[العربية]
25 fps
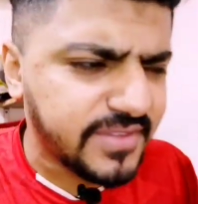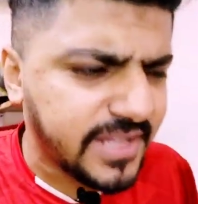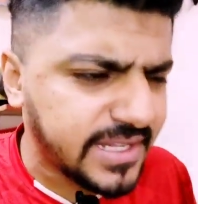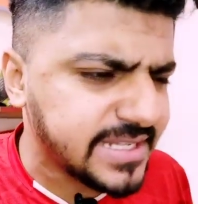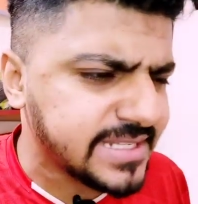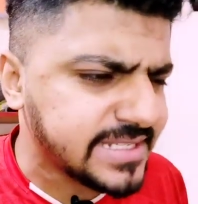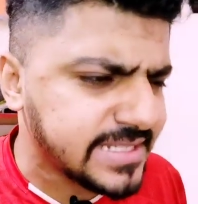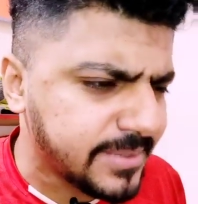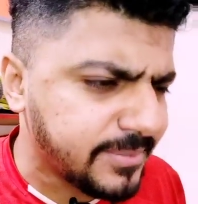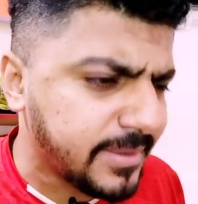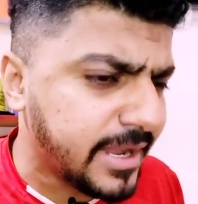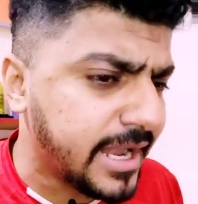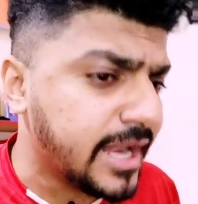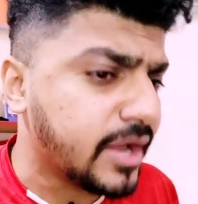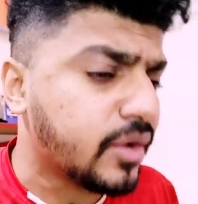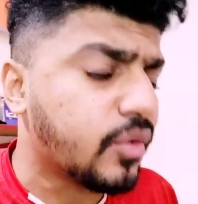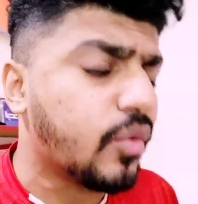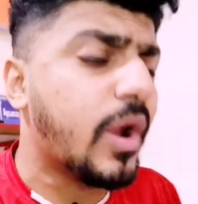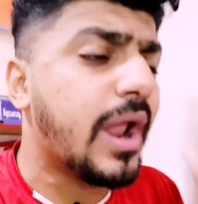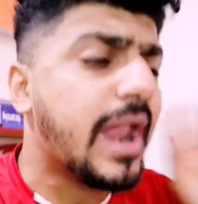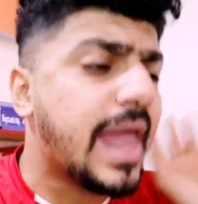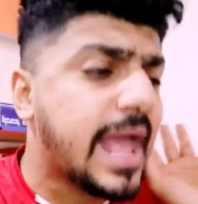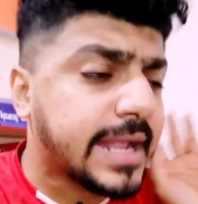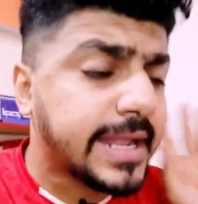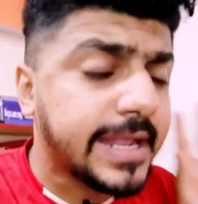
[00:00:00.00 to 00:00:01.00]
في نادي الزمالك
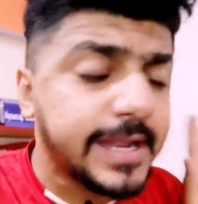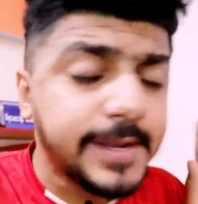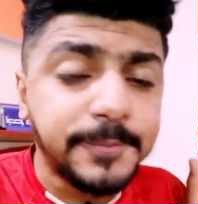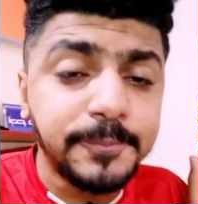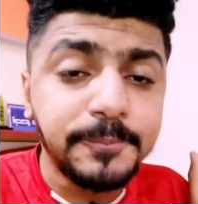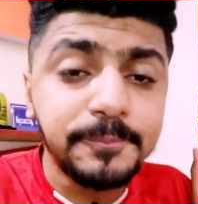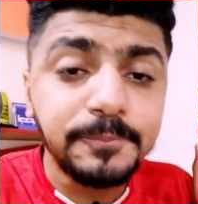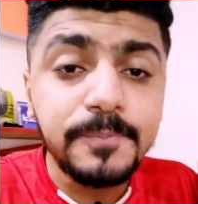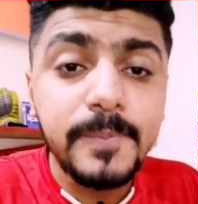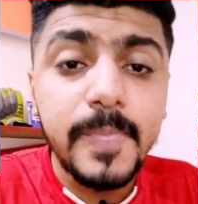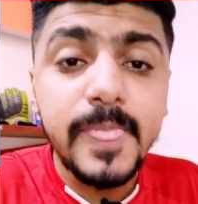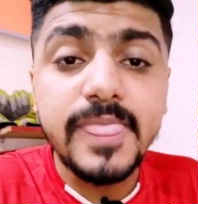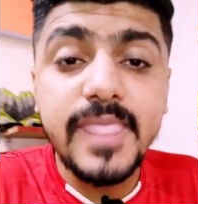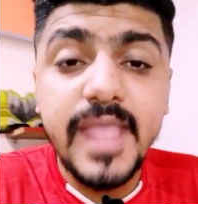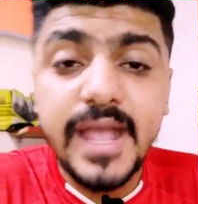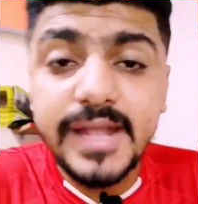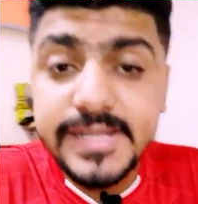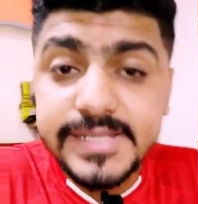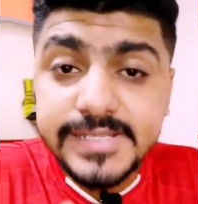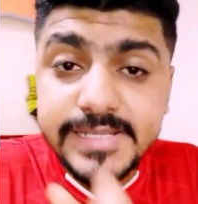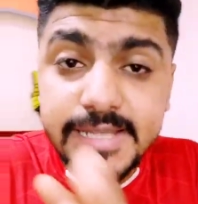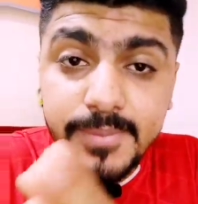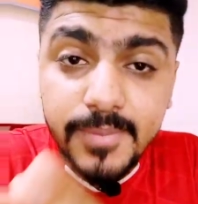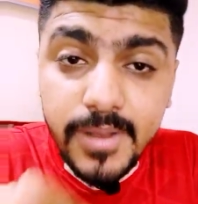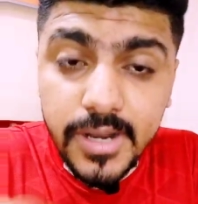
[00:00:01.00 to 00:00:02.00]
ولكن
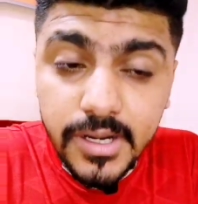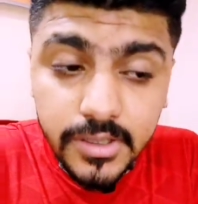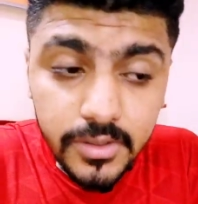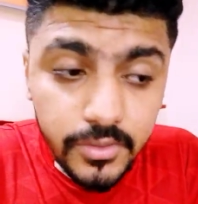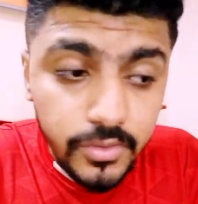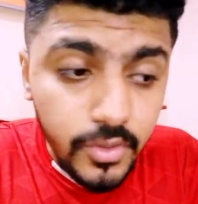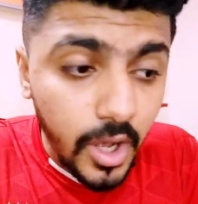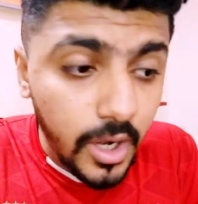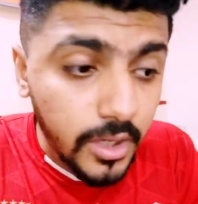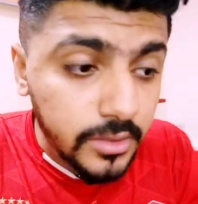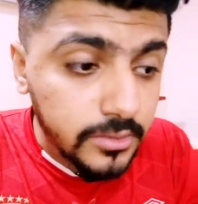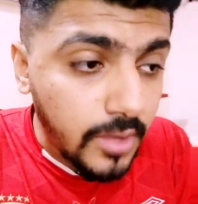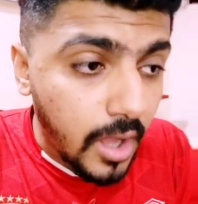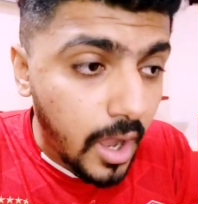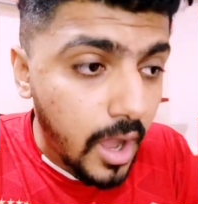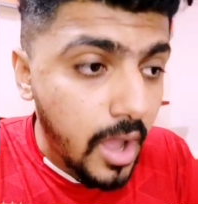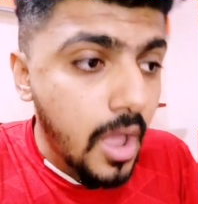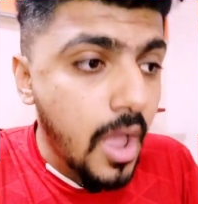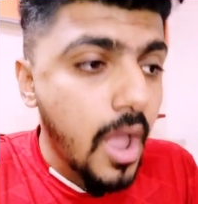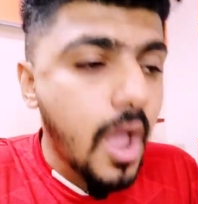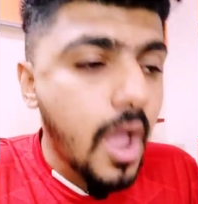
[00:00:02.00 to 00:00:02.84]
نادي الزمالك النهارده